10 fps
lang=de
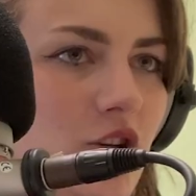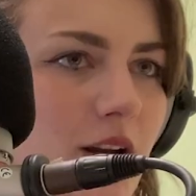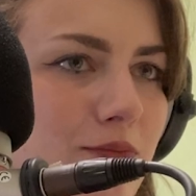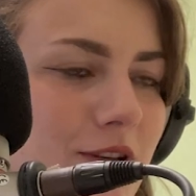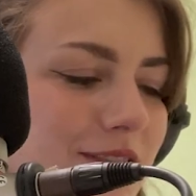
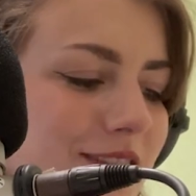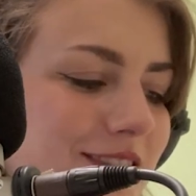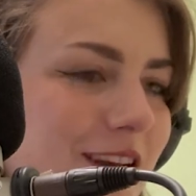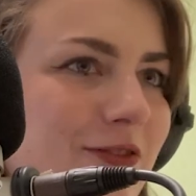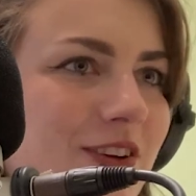merke mir das
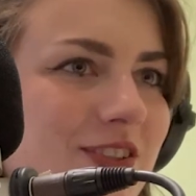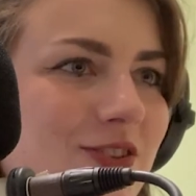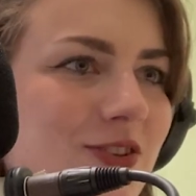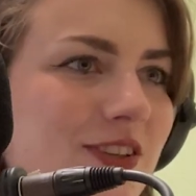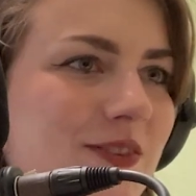jetzt einfach
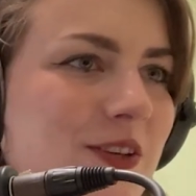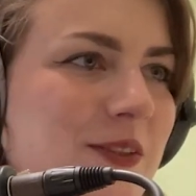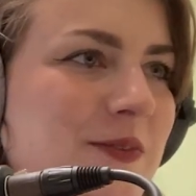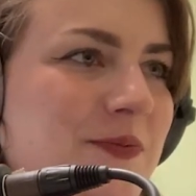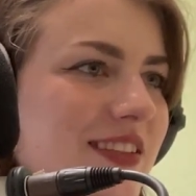so,
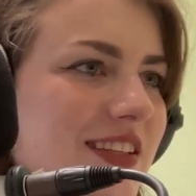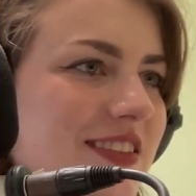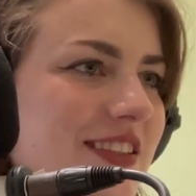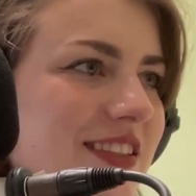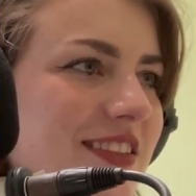
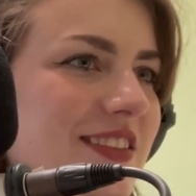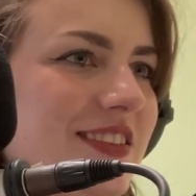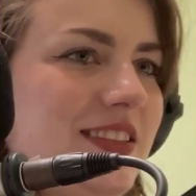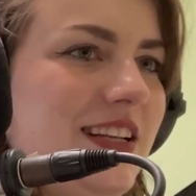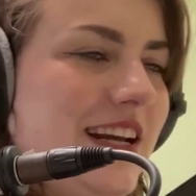dass ich
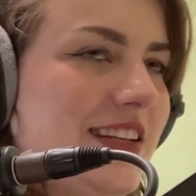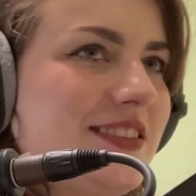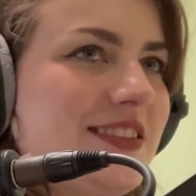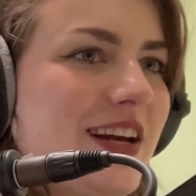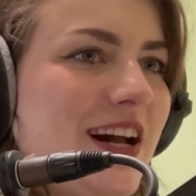den
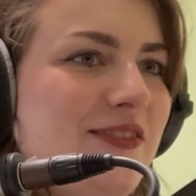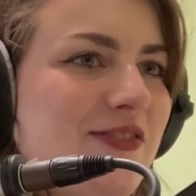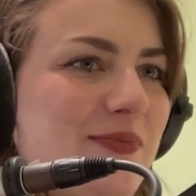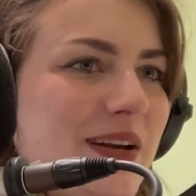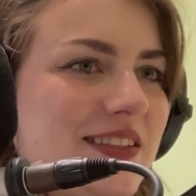ersten Teil
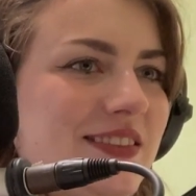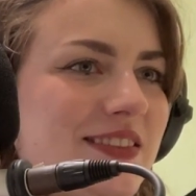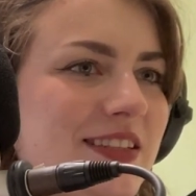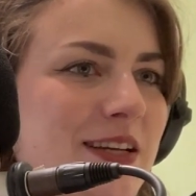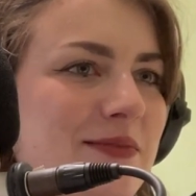vom
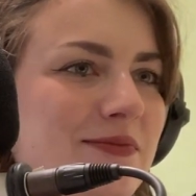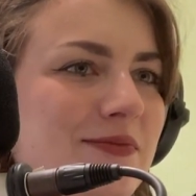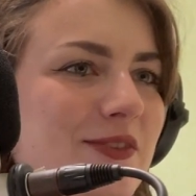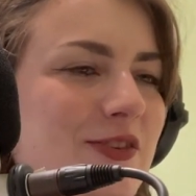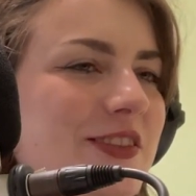ersten nehme
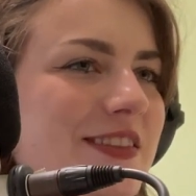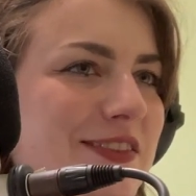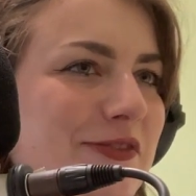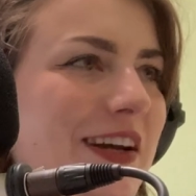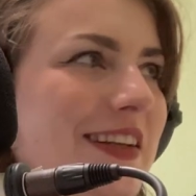und den
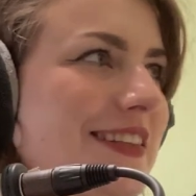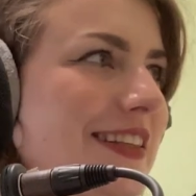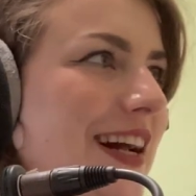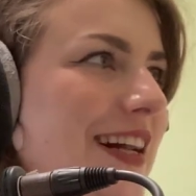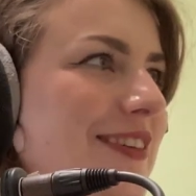zweiten
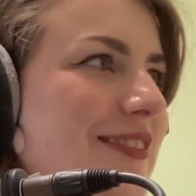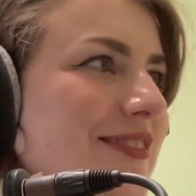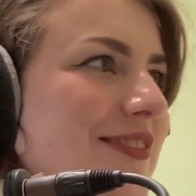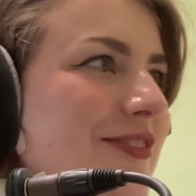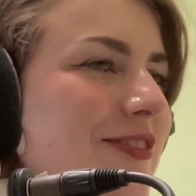Teil
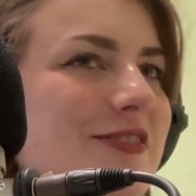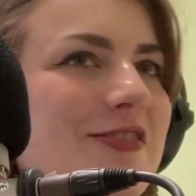vom